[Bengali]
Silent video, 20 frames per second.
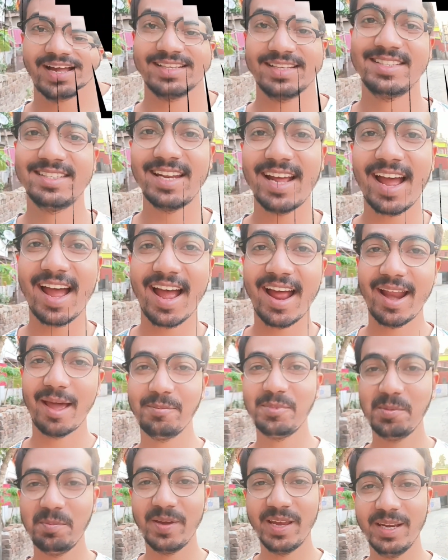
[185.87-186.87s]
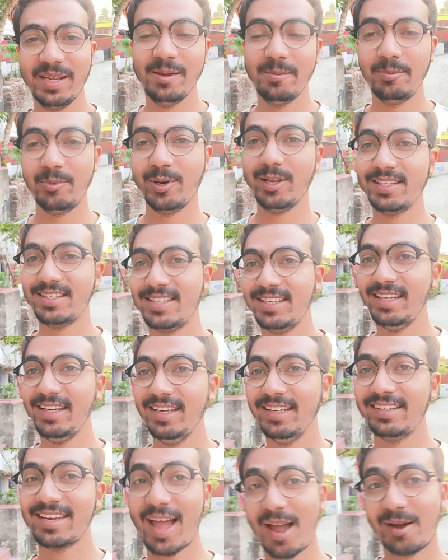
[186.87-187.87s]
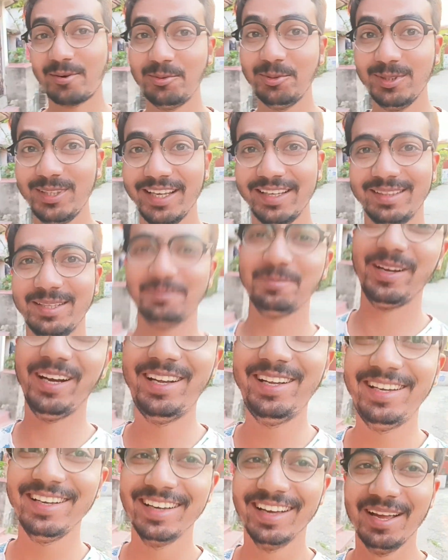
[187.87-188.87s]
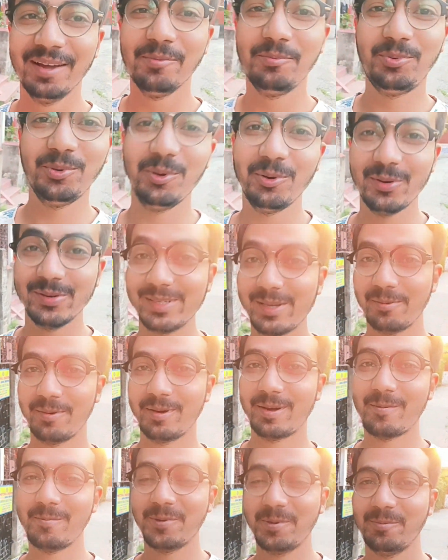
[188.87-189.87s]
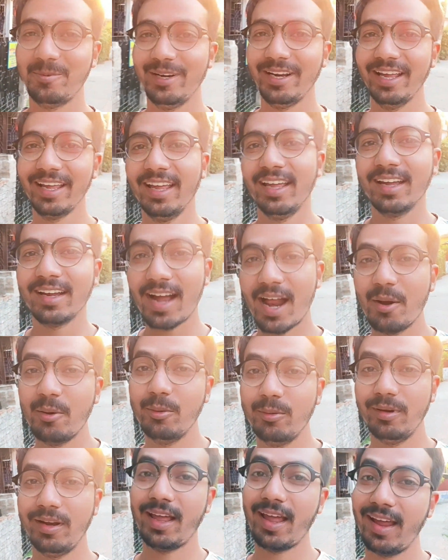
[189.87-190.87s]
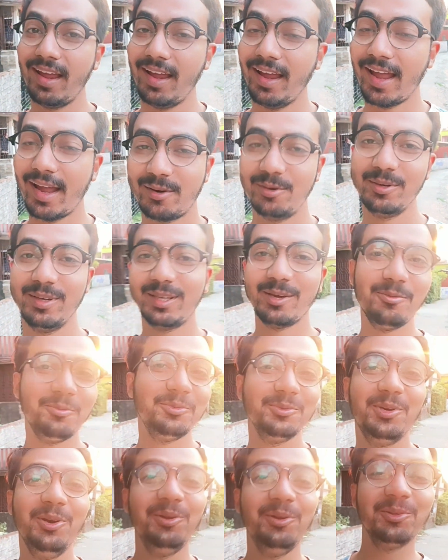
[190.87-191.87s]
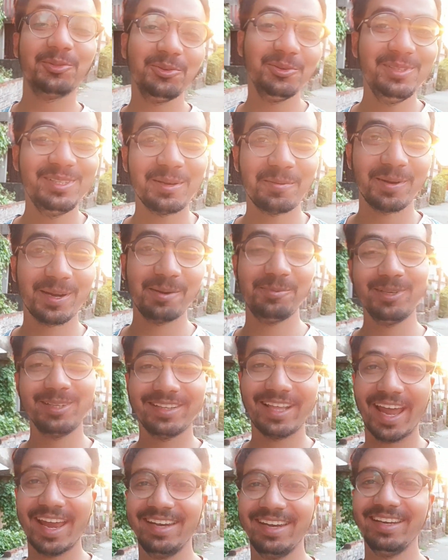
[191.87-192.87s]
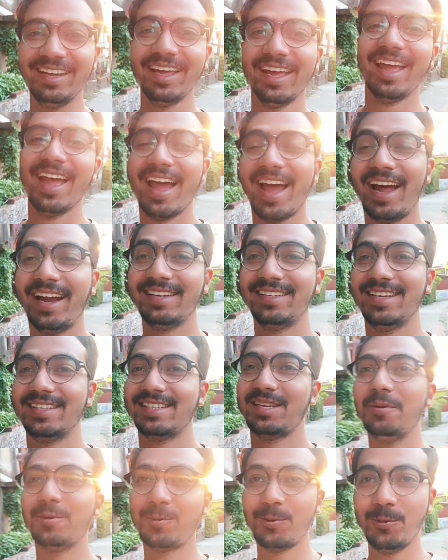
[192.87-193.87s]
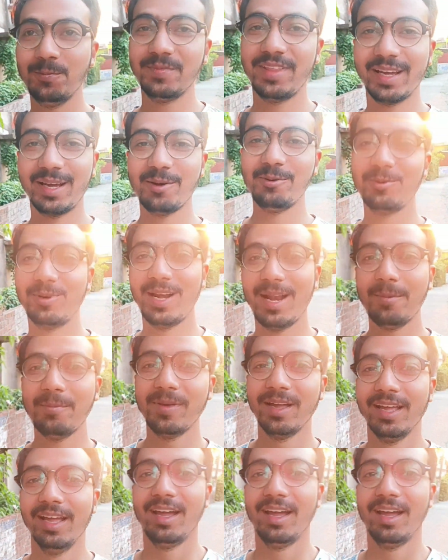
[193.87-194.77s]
পাঁচটা আর আমি বেরিয়ে পড়েছি ঠাকুর দেখতে বাট পুরনো জামা কাপড় পরে কারণ এখন কেউ নতুন জামা কাপড় দেয়নি আর জাস্ট আমি ঘুম থেকে উঠলাম